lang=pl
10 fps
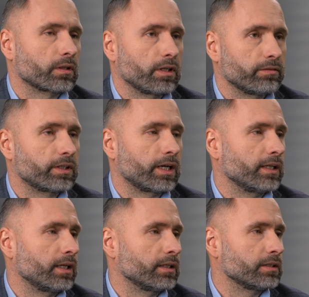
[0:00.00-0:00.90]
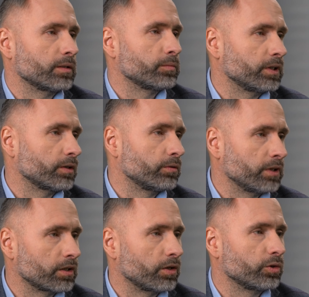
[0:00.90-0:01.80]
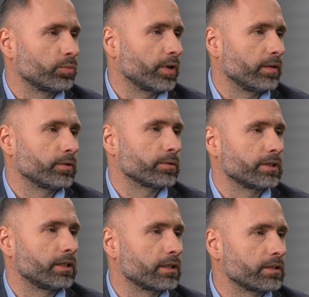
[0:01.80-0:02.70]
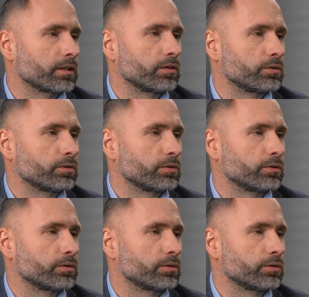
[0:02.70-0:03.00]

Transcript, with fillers: ta wygrana jest jakby taką nagrodą, premią za ryzyko,